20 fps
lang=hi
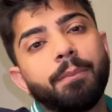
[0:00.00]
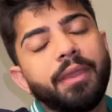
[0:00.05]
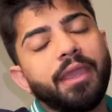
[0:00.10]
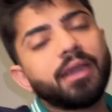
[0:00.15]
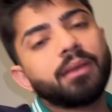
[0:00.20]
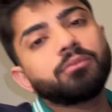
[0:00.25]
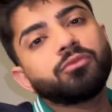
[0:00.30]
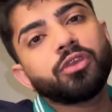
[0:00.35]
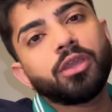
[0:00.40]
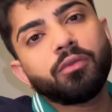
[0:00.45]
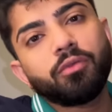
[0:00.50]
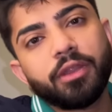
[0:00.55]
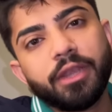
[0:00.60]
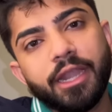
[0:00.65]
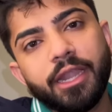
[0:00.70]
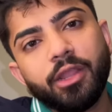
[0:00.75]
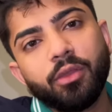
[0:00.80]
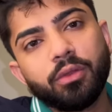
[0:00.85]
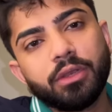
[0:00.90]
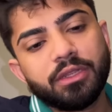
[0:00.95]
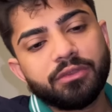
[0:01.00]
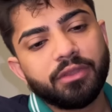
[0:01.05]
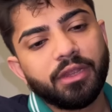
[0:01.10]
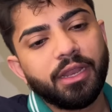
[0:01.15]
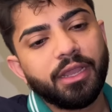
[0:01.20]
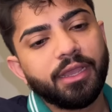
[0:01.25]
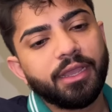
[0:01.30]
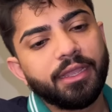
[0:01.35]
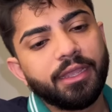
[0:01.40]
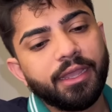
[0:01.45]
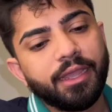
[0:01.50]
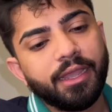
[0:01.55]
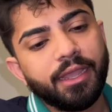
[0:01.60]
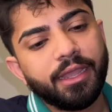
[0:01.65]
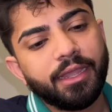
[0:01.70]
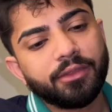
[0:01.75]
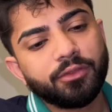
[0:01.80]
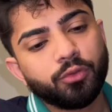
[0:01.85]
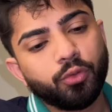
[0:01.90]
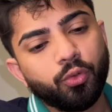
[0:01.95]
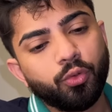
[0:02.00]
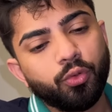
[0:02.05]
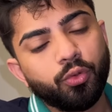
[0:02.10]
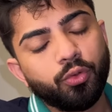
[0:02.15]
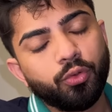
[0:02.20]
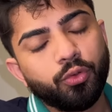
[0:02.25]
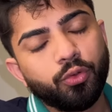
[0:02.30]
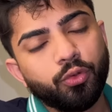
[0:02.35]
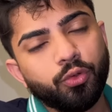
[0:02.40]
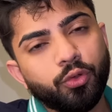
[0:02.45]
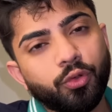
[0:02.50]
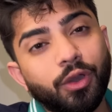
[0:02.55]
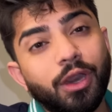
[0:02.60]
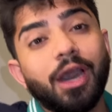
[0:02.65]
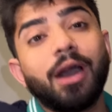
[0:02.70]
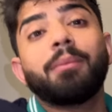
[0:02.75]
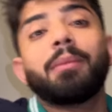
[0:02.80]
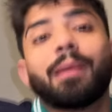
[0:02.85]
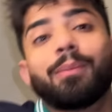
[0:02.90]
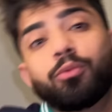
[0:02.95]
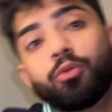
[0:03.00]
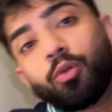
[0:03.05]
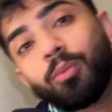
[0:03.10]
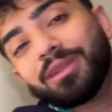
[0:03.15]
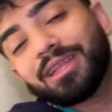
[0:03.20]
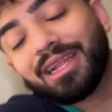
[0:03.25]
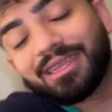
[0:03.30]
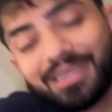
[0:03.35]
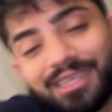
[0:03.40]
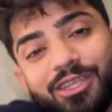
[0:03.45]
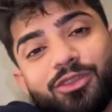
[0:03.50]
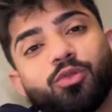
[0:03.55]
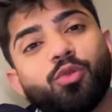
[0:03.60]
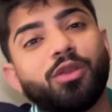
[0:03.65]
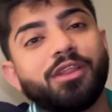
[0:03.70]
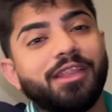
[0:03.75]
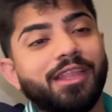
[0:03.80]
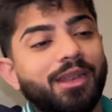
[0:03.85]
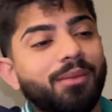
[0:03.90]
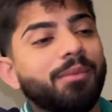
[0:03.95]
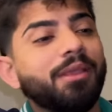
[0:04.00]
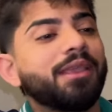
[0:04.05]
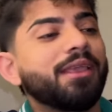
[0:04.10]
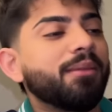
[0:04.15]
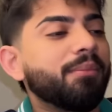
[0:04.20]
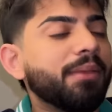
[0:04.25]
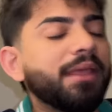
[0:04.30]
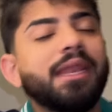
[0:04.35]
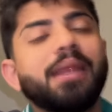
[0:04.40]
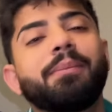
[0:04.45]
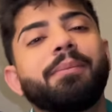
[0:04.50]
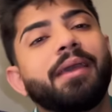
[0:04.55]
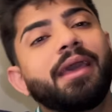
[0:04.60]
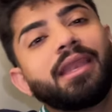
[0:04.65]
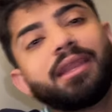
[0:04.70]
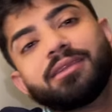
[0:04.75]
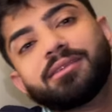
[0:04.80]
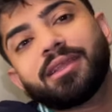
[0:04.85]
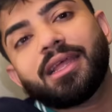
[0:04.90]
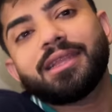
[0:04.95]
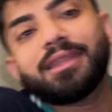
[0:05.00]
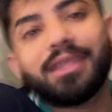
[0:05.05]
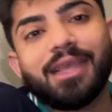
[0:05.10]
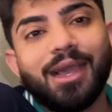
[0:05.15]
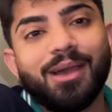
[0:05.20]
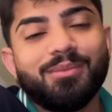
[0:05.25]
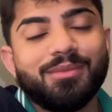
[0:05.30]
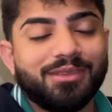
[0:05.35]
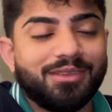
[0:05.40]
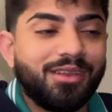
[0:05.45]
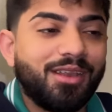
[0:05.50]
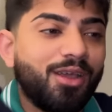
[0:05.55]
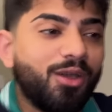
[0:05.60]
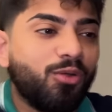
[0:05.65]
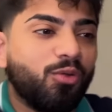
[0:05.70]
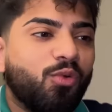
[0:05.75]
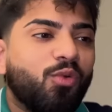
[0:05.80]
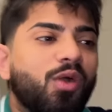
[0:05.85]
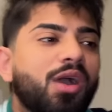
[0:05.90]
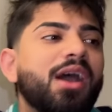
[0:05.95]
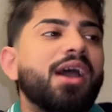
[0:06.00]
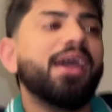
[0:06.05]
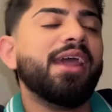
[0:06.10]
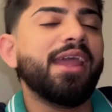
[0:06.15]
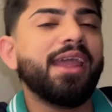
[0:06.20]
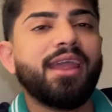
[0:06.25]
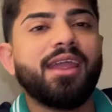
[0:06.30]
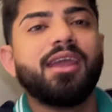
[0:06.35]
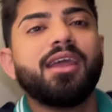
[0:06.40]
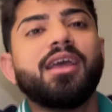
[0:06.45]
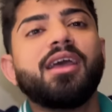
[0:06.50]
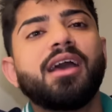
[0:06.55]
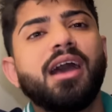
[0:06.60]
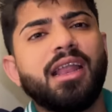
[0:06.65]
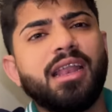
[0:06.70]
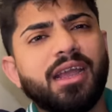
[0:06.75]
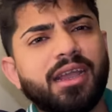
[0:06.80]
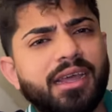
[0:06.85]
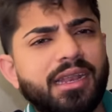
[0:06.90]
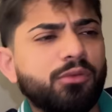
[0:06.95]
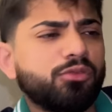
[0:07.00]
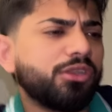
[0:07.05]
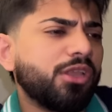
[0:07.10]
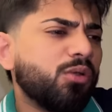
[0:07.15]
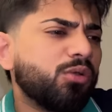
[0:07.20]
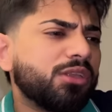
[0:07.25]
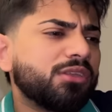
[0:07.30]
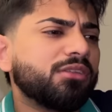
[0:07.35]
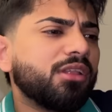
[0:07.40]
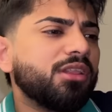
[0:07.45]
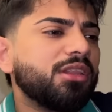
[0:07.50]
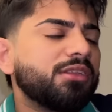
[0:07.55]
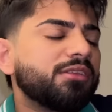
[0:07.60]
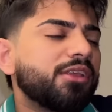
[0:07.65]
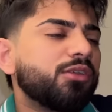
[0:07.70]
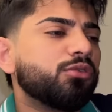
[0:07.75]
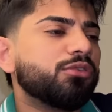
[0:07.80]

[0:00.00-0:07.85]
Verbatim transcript: बेगम जो है वो रेडी होने चले गई हैं तो हम आपको बताते हैं थोड़ी देर में कि मेरे पैर के साथ क्या मसला हुआ है अल्लाह करे वो सही हो जाए जल्दी सही हो